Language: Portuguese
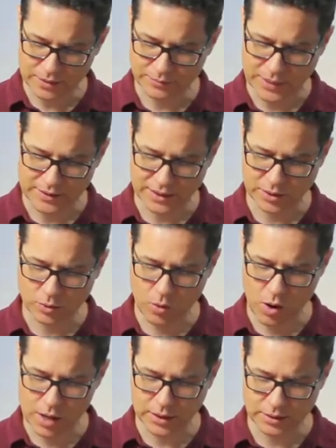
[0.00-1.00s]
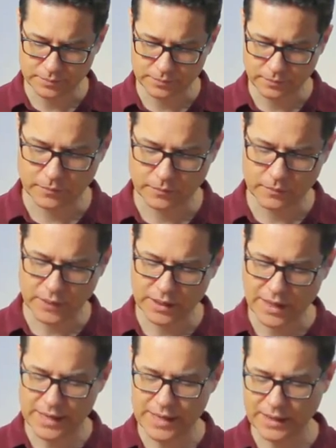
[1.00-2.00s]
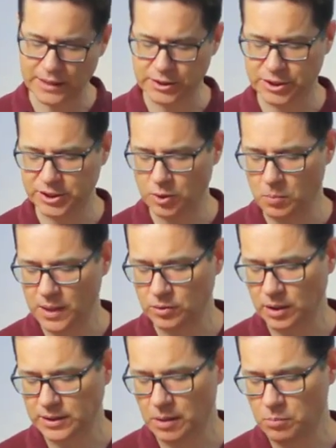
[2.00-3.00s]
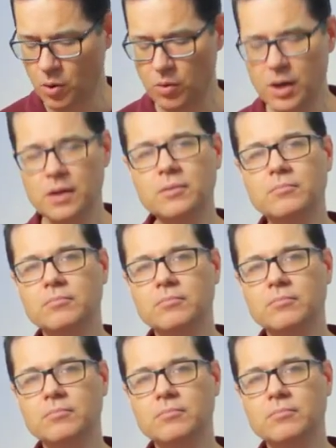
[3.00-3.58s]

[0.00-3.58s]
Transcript: está na escola e aí ela tira uma nota boa,